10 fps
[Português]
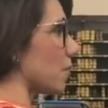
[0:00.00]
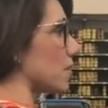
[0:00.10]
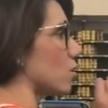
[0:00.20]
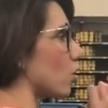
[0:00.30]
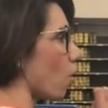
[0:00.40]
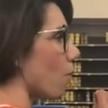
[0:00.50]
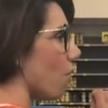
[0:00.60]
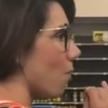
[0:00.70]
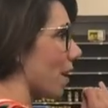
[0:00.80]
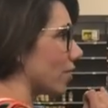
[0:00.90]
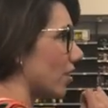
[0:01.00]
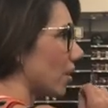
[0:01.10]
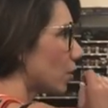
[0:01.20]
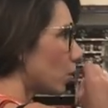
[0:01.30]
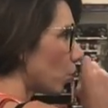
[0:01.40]
para vocês como o Walmart
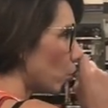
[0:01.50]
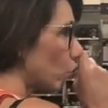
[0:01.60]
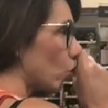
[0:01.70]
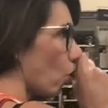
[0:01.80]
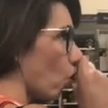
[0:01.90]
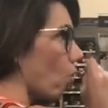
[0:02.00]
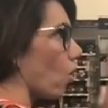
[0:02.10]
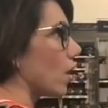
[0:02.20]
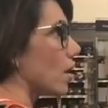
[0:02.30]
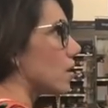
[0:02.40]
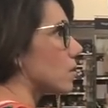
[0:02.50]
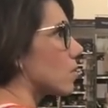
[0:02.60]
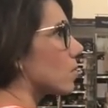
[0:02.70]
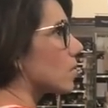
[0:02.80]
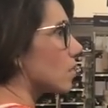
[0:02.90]
tem tudo. Olha
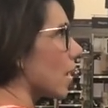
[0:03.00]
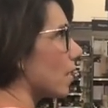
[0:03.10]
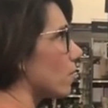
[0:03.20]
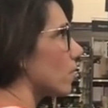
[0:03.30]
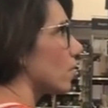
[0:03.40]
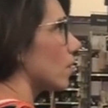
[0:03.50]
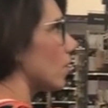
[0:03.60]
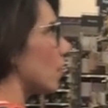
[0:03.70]
isso, sério. O